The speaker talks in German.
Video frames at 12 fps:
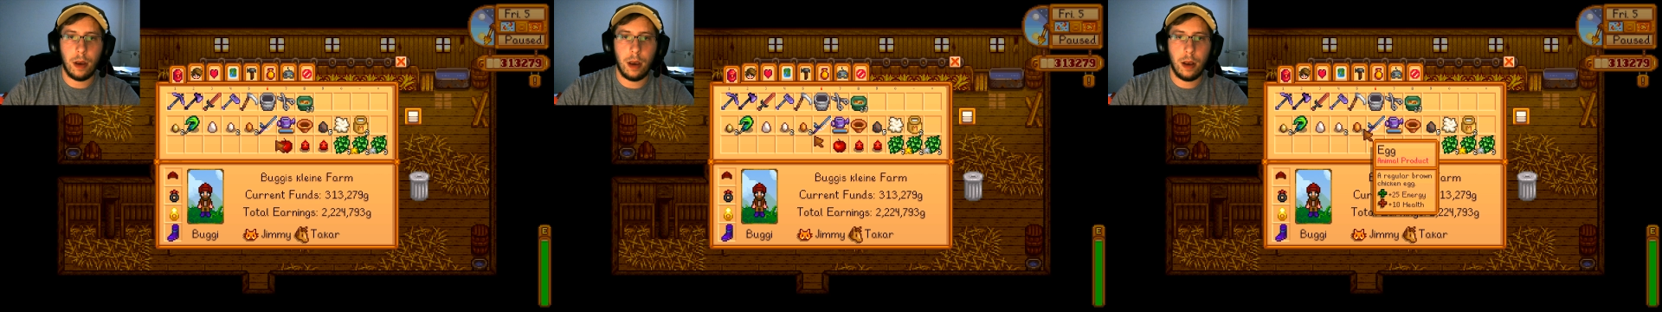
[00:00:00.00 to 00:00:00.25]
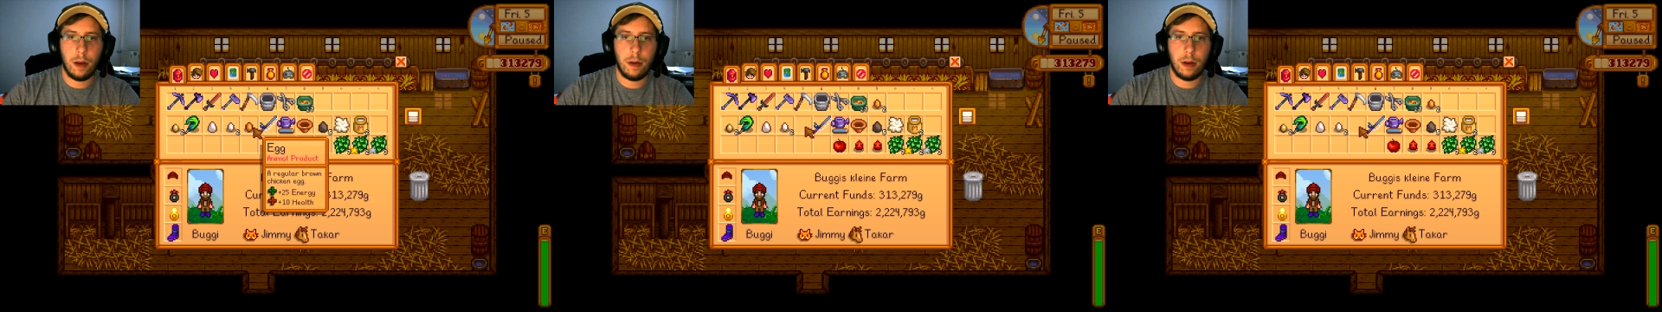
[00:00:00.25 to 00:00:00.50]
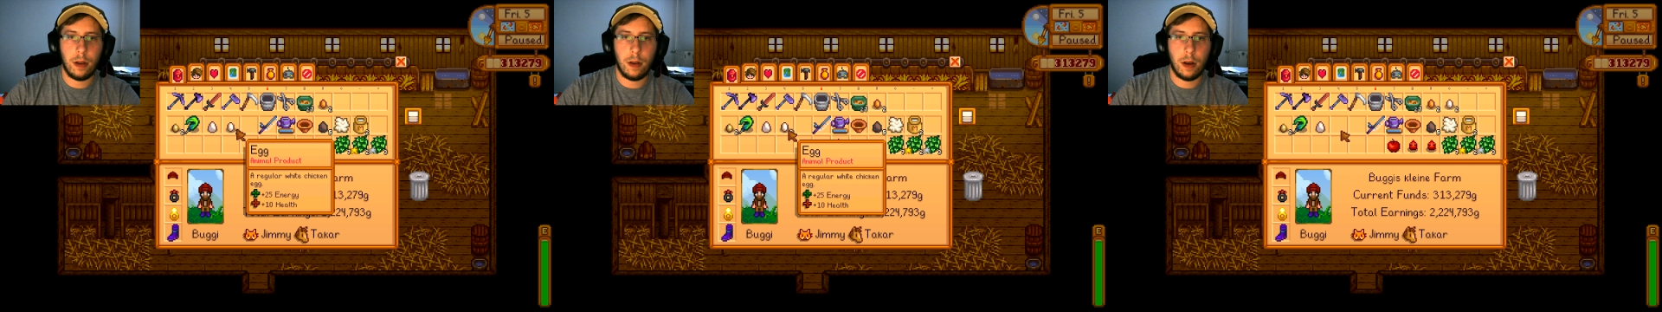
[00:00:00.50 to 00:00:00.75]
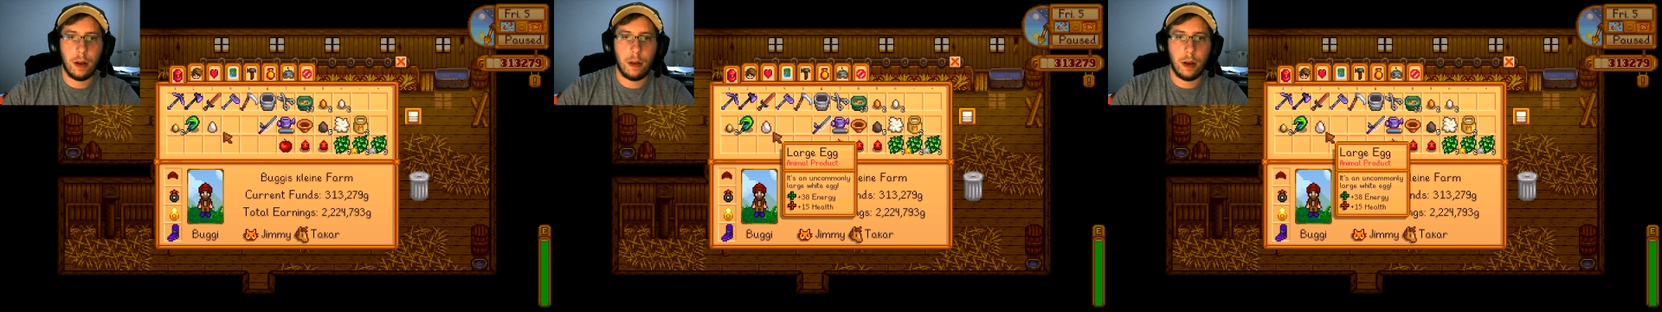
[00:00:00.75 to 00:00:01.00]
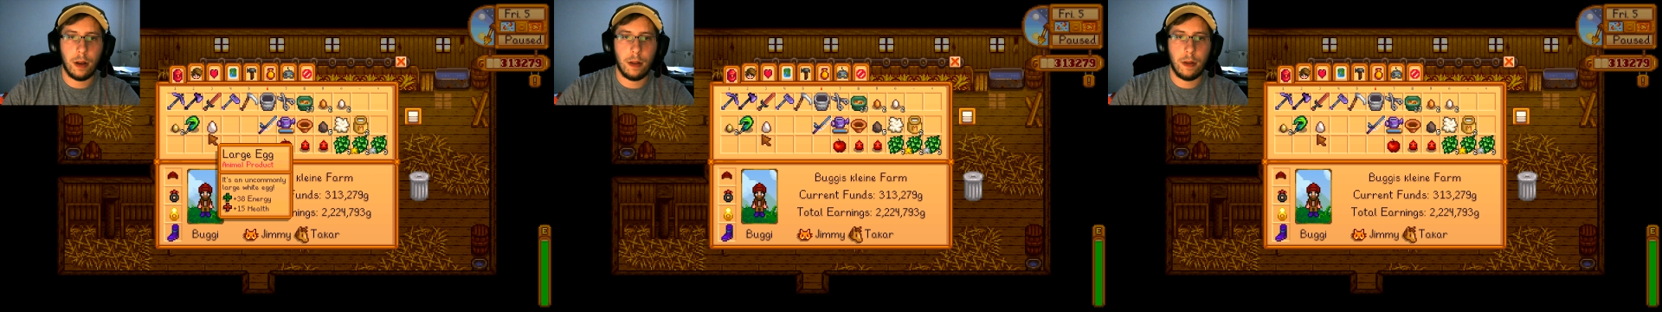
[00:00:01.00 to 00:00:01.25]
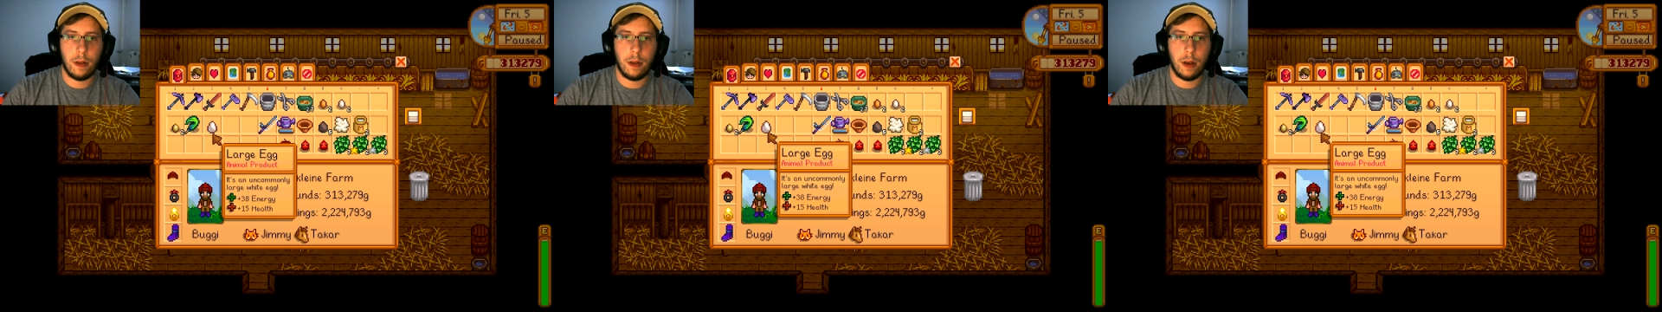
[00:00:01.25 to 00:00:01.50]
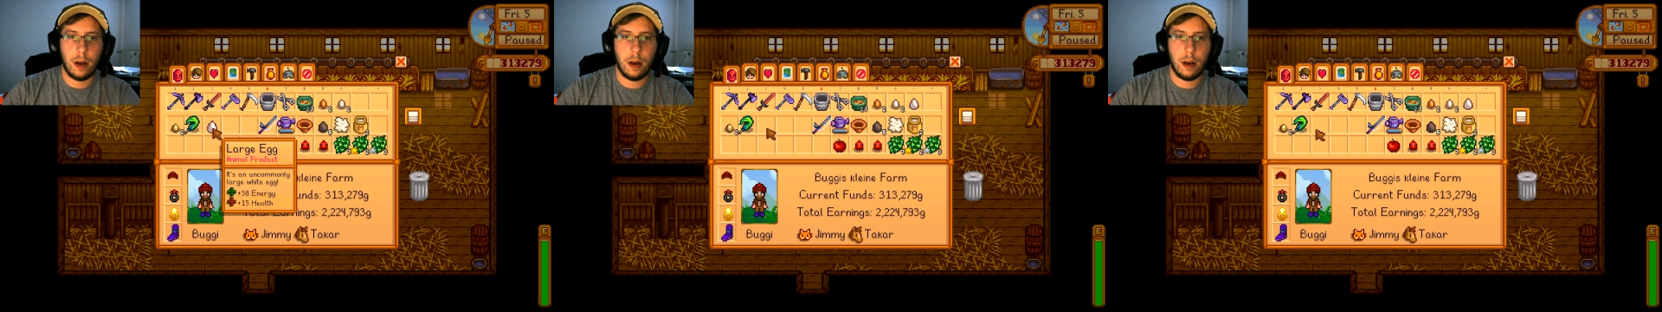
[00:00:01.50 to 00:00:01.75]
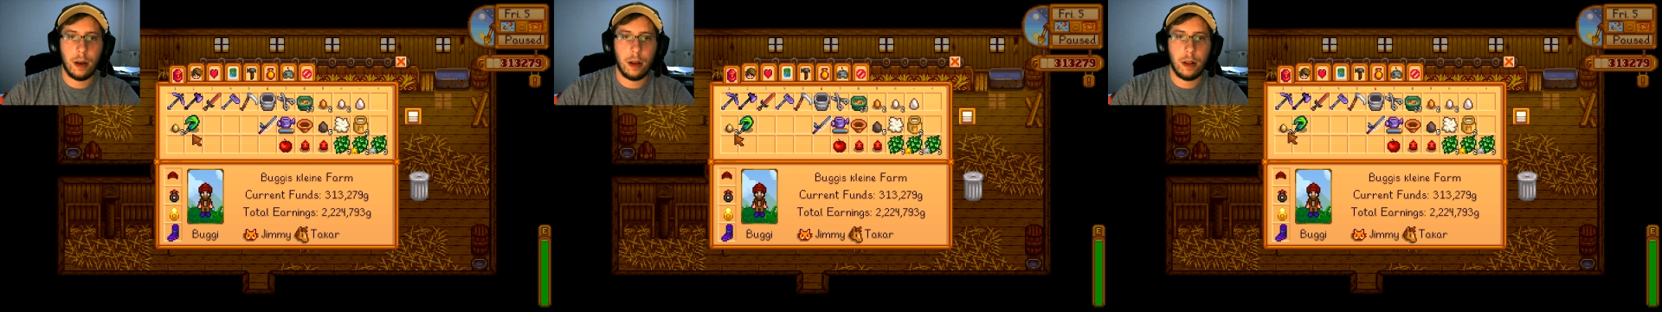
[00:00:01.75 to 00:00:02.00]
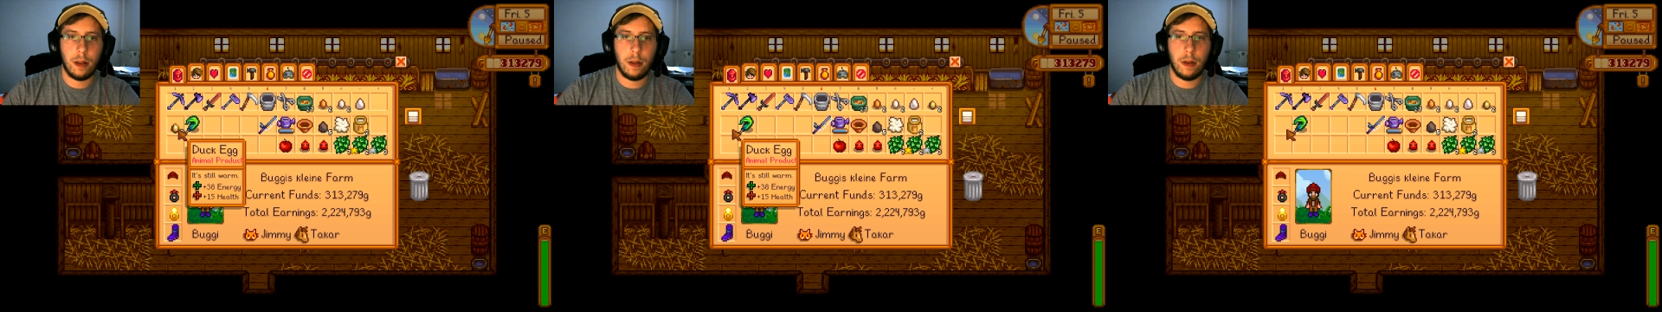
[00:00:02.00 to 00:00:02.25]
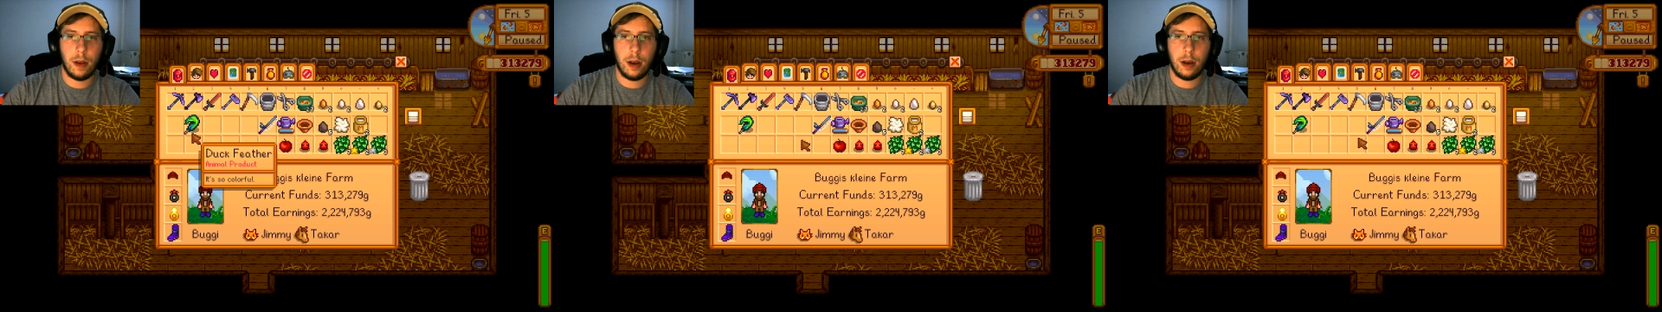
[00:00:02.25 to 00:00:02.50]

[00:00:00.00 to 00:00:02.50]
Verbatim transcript: hier und zack, zack, zack, zack.